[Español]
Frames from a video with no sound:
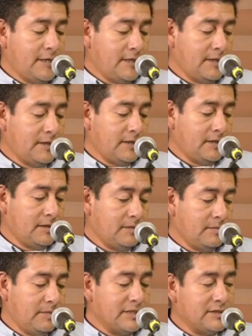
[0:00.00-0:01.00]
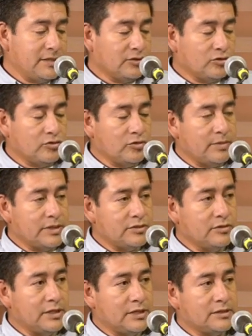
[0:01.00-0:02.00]
Eh, bien cierto, tú lo
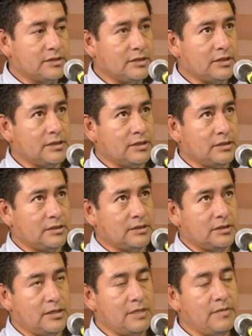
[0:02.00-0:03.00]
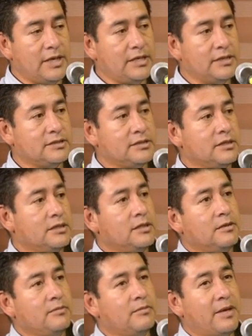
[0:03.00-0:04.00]
mencionas, el, maíz
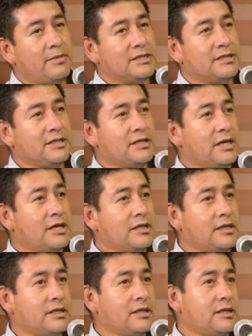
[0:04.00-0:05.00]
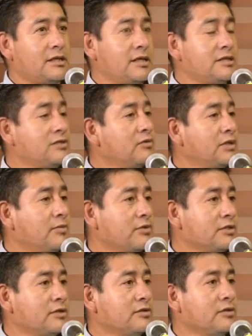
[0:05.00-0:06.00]
va más allá del,
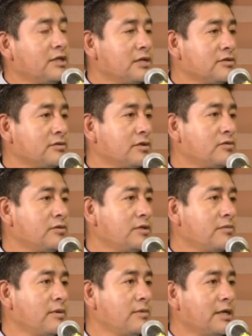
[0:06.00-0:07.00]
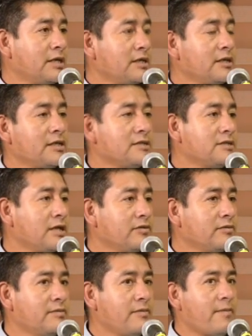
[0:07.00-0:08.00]
50% de la zona cultivable aquí en el
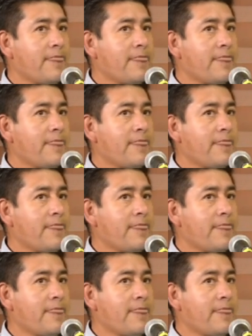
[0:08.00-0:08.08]
estado.